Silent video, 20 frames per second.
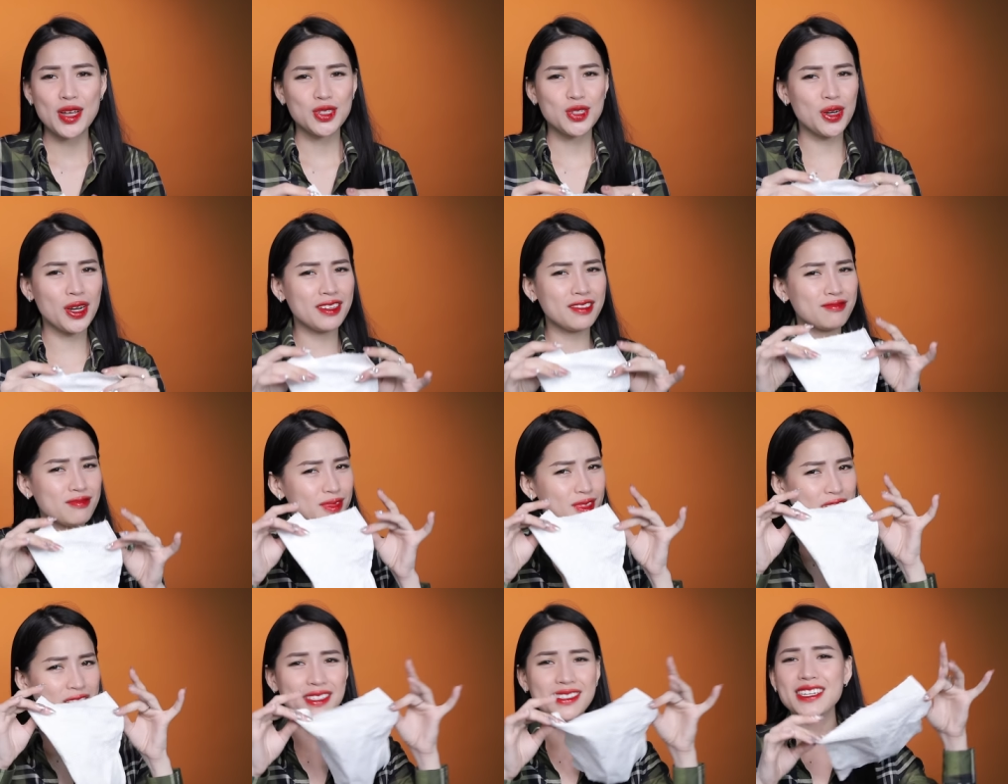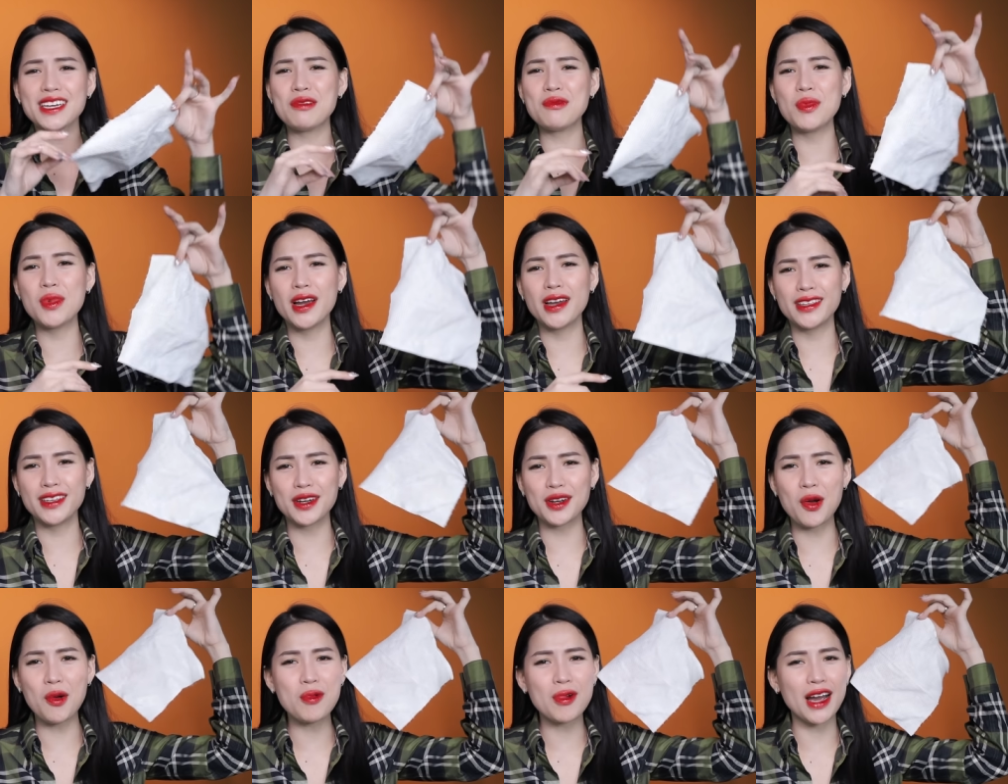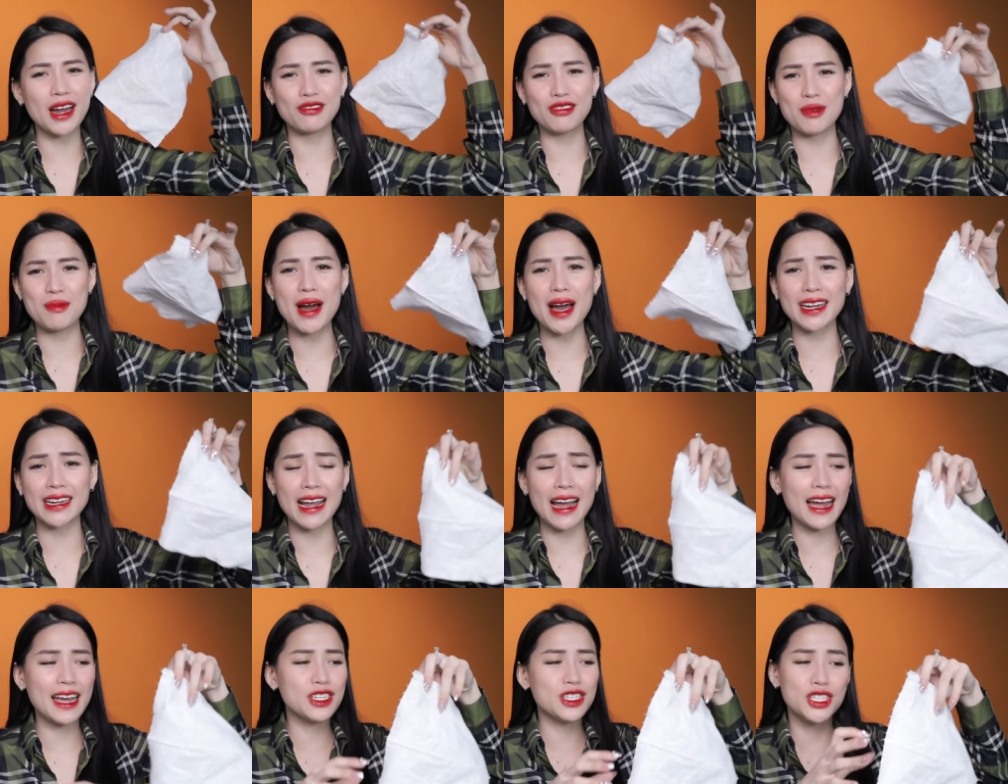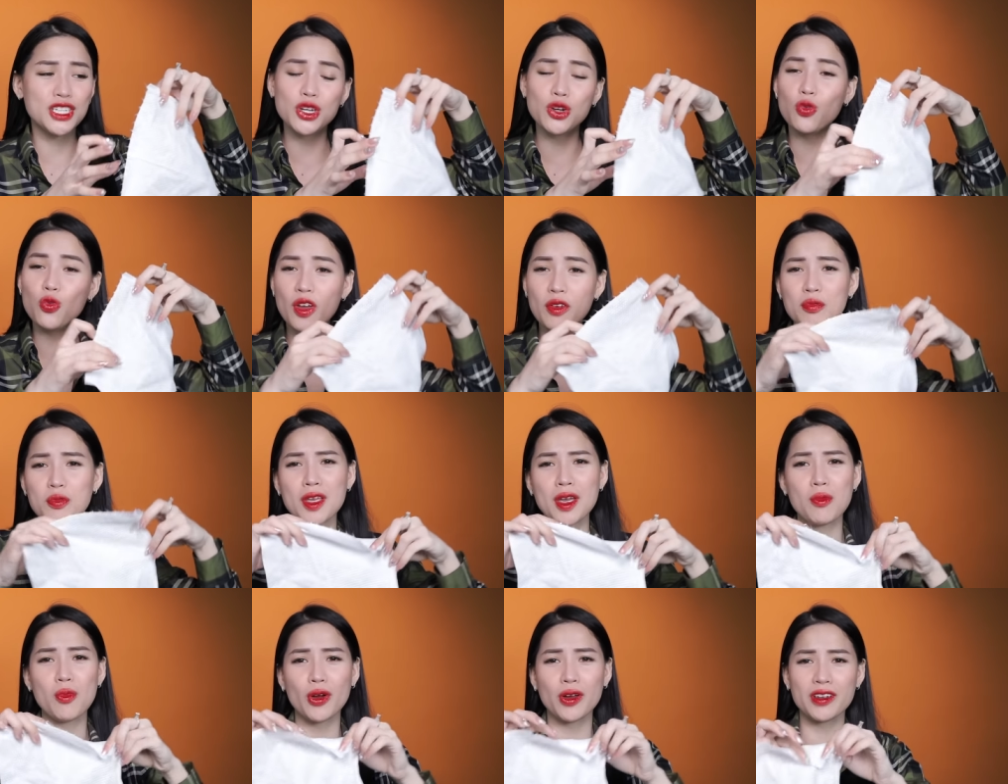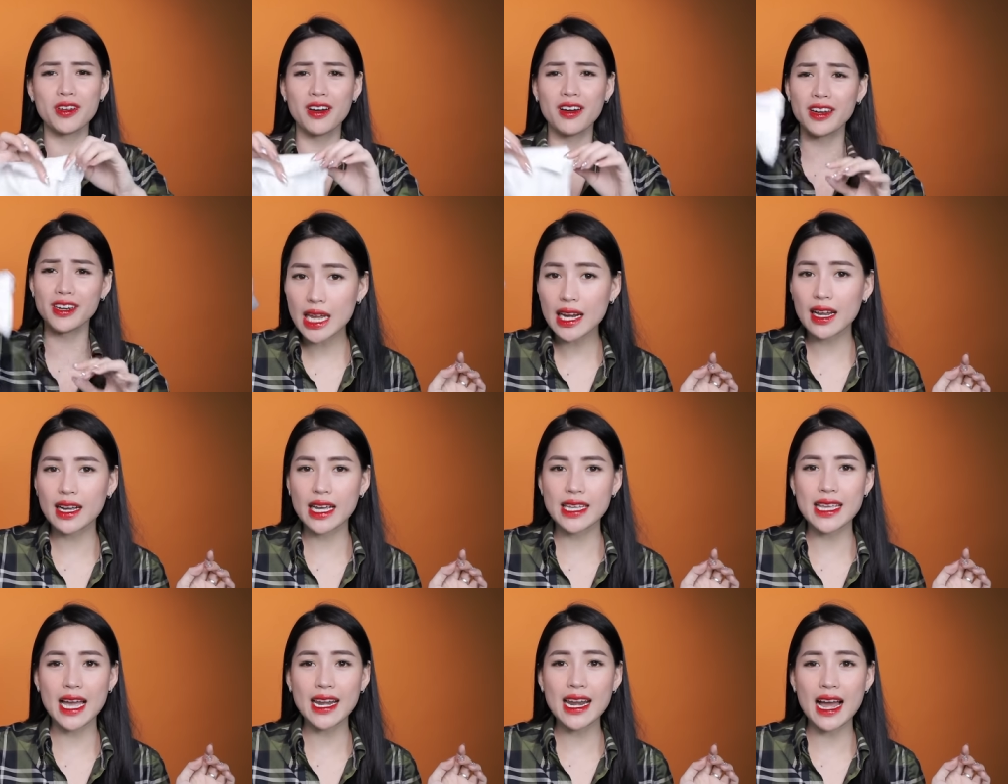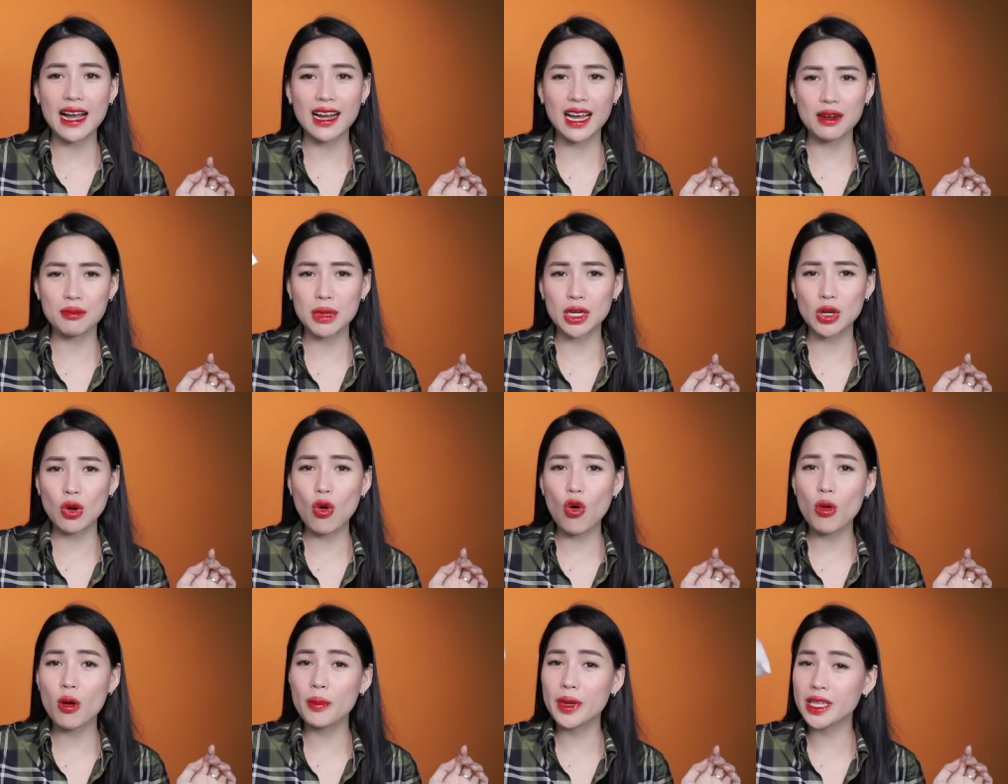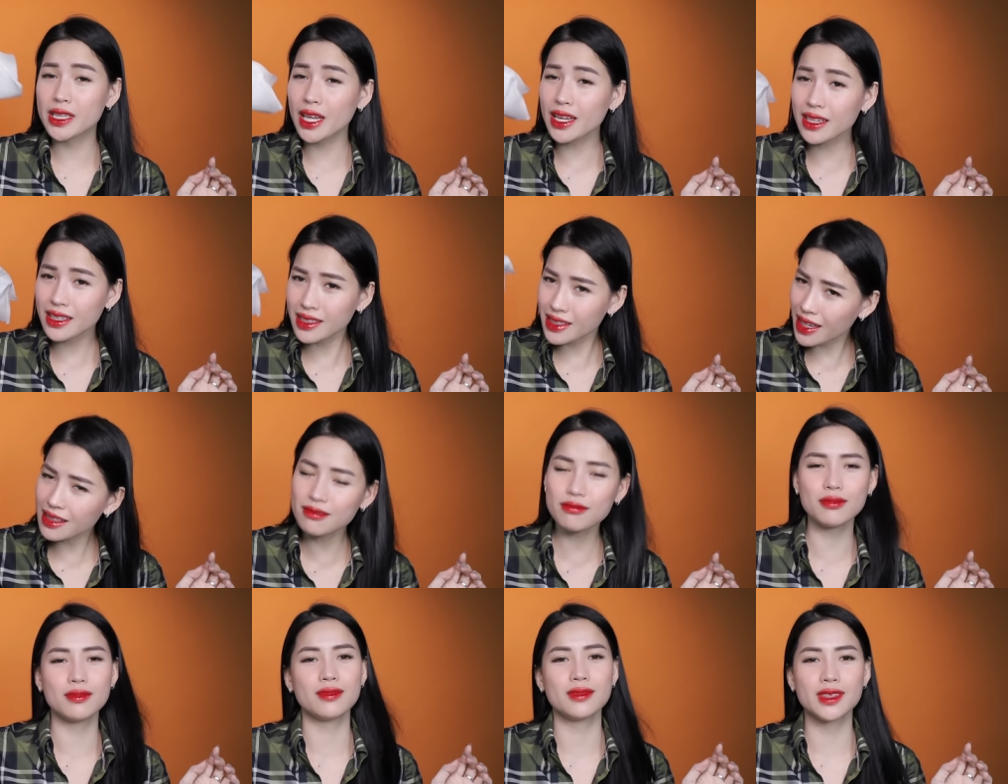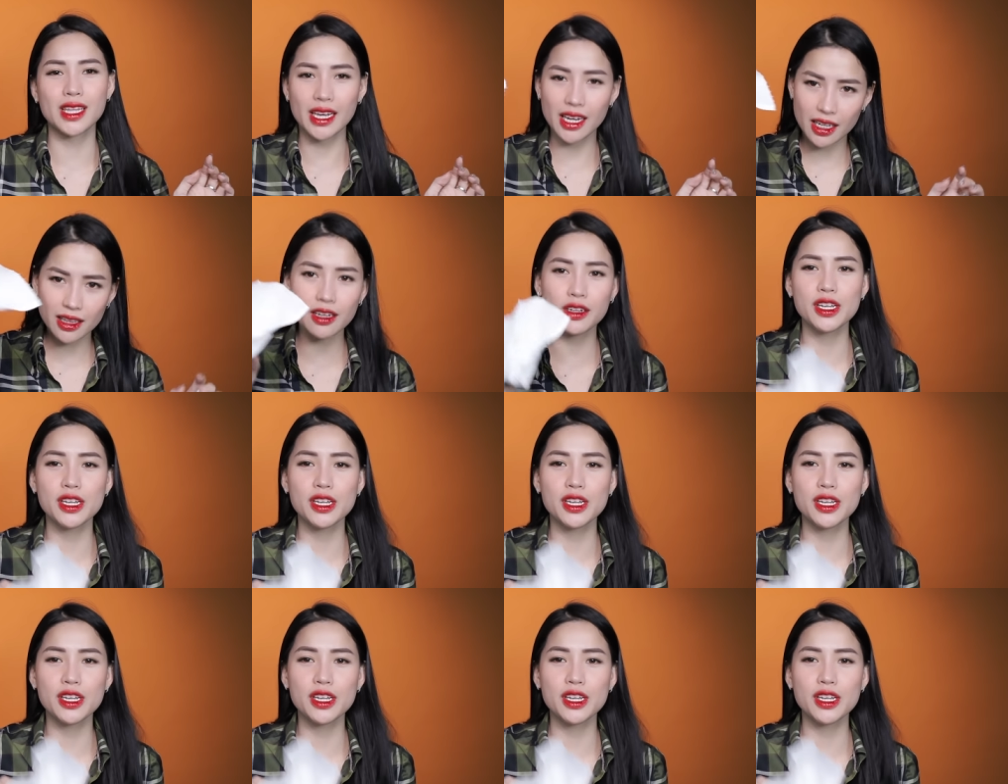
Cho nên 9 trên 10 nha, không cần phải bàn cãi. Chillwipes nha mọi người ơi. Đây là cái nhãn hàng khăn mặt khô mà mình thích nhất tính đến